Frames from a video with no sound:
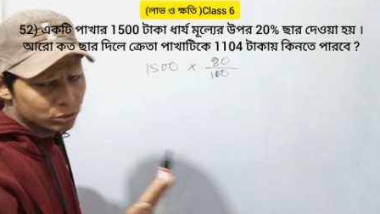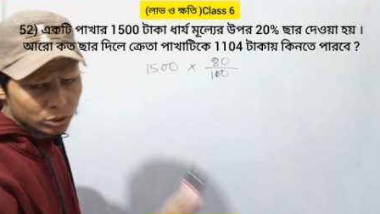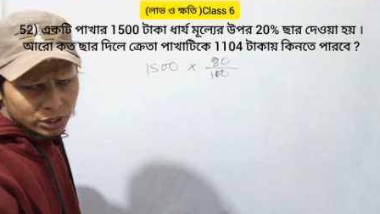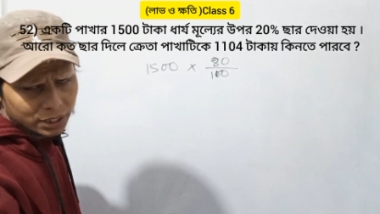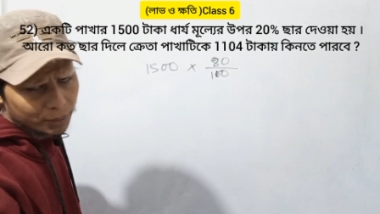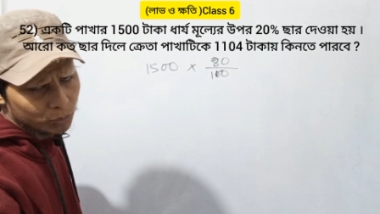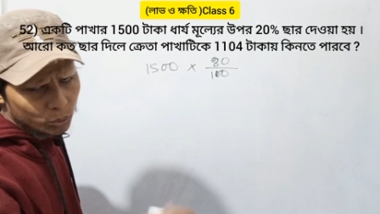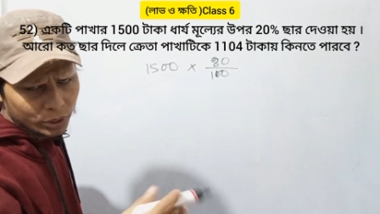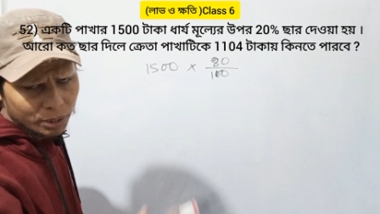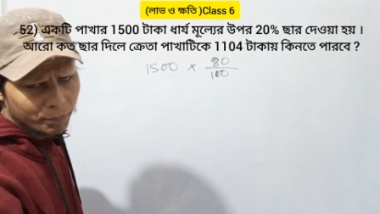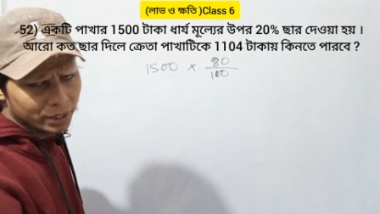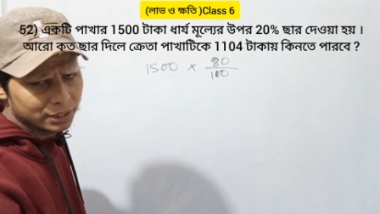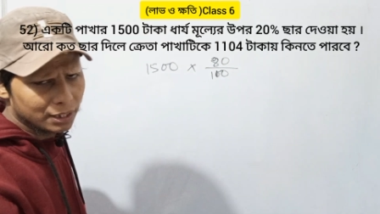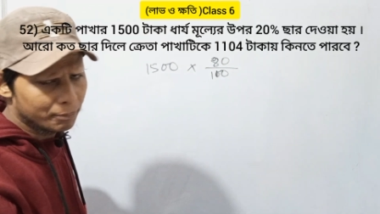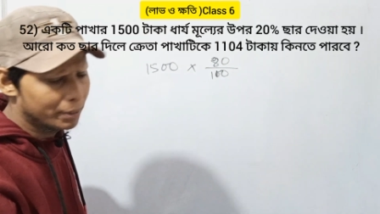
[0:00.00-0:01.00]
একশো থেকে আমি কুড়ি টাকা
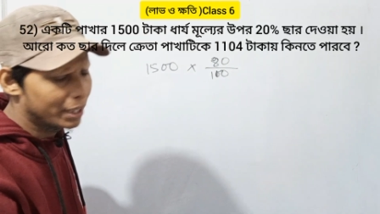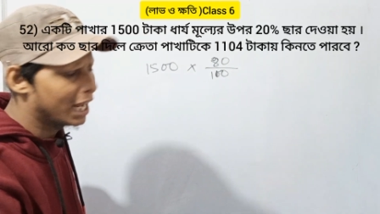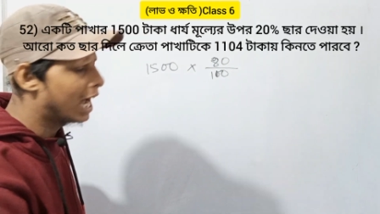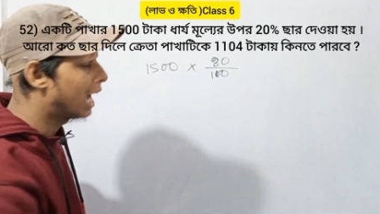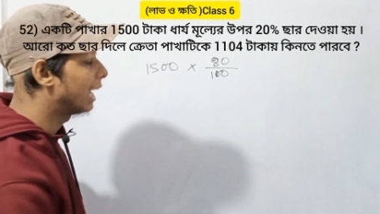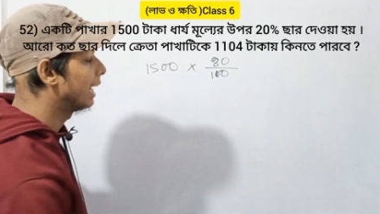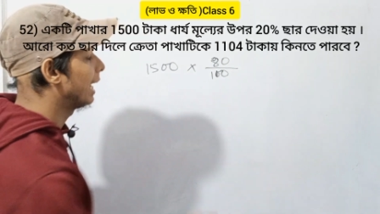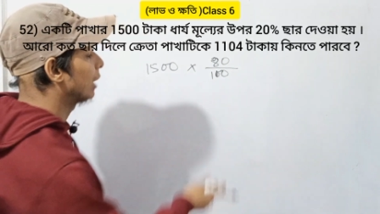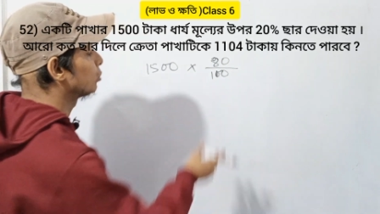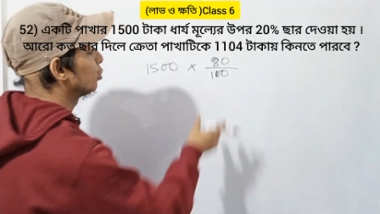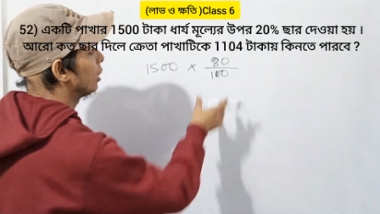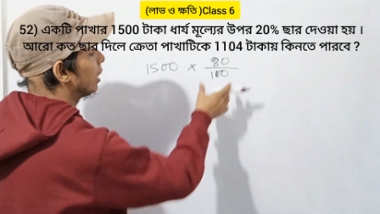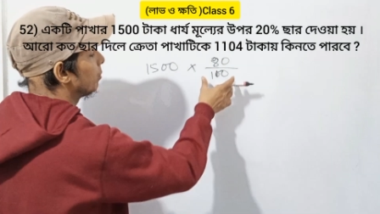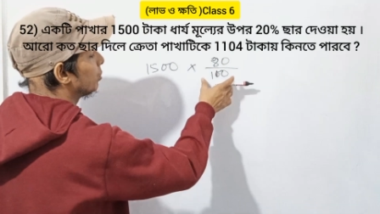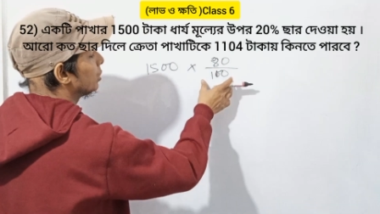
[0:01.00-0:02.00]
বাদলাম মানে একশো টাকার